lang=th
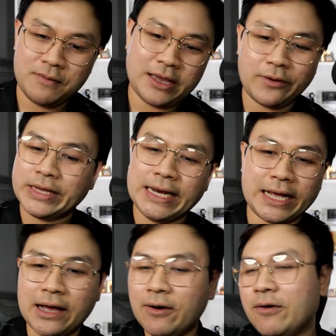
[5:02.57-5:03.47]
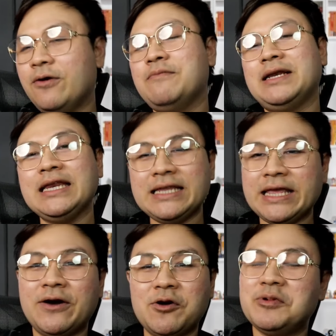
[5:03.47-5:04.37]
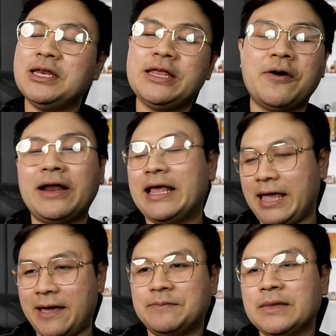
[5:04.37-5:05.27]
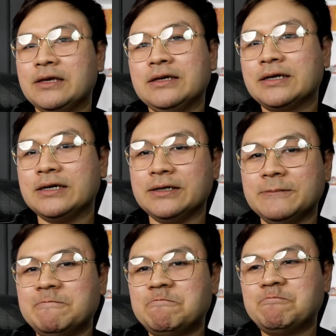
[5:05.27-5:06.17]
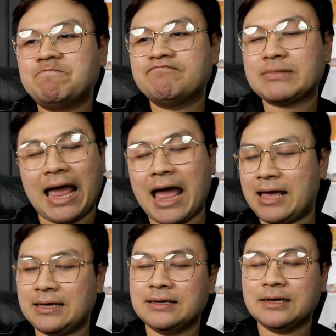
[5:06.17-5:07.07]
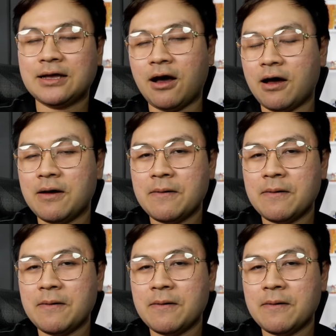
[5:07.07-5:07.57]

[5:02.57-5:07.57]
เท่านี้แล้วก็โอนมานิดเดียวโอนมานิดเดียวอะไรเงี้ยคืออ่ะก็